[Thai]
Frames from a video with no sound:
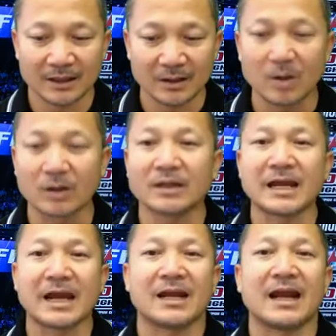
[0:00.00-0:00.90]
กดแช
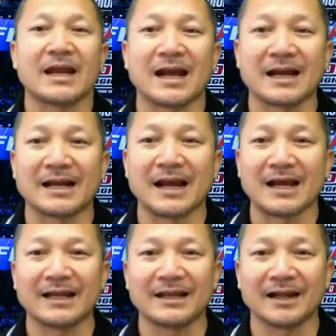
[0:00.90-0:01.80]
ร์หลายๆครั้งก็ได้
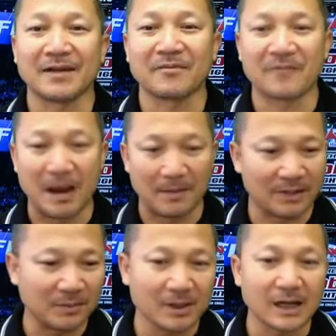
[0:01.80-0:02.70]
นะครับฝากไปถึ
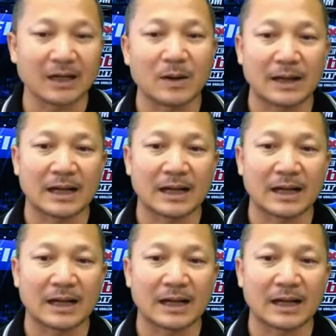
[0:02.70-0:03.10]
งเพื่อนด้วย